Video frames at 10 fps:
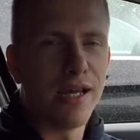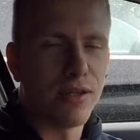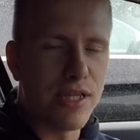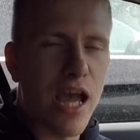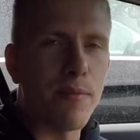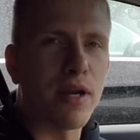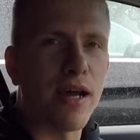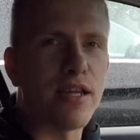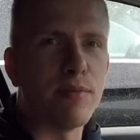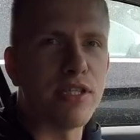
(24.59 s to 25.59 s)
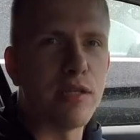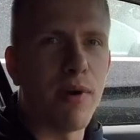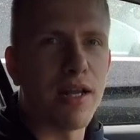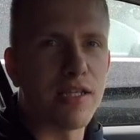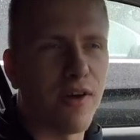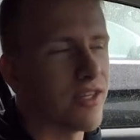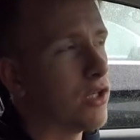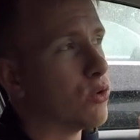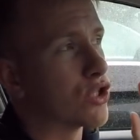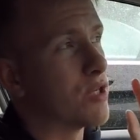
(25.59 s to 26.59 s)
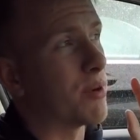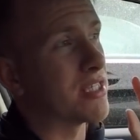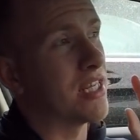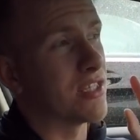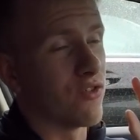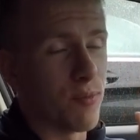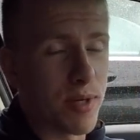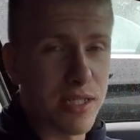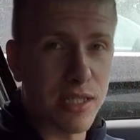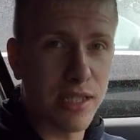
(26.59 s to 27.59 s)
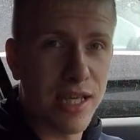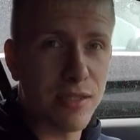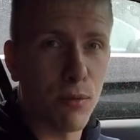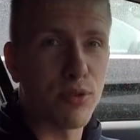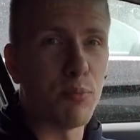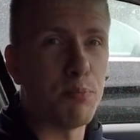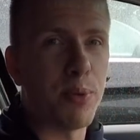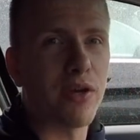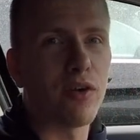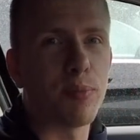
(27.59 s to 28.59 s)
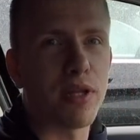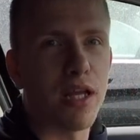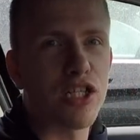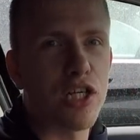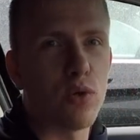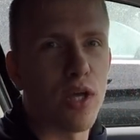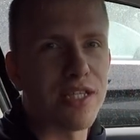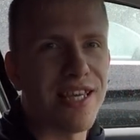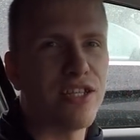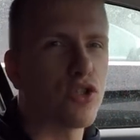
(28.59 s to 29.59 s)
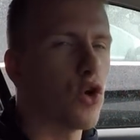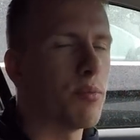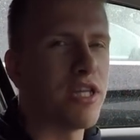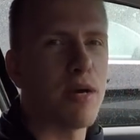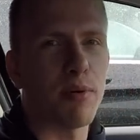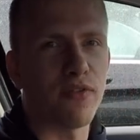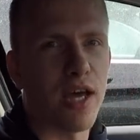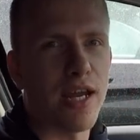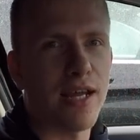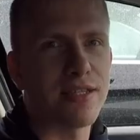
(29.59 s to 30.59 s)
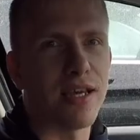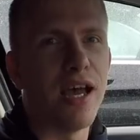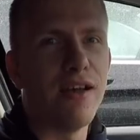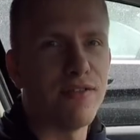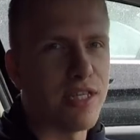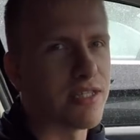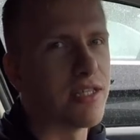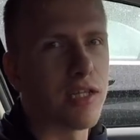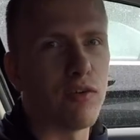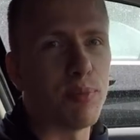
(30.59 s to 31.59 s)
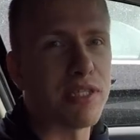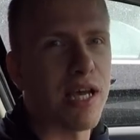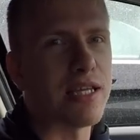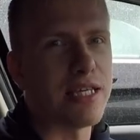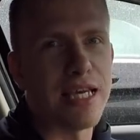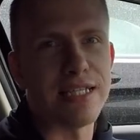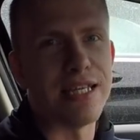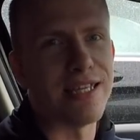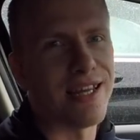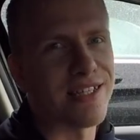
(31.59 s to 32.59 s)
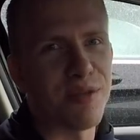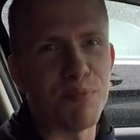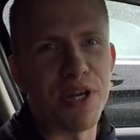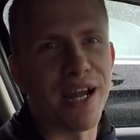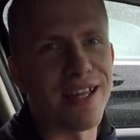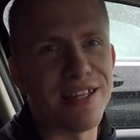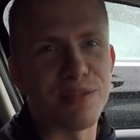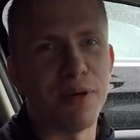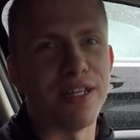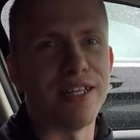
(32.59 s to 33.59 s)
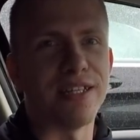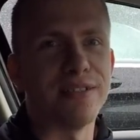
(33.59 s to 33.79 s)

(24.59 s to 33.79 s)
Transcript: Днями ранее мы снимали звонки уже непосредственно в Mercedes. В общем, первое предложение у нас есть, чтобы не повторять повторяться. Все ссылки в описании. Если интересно, переходите, смотрите.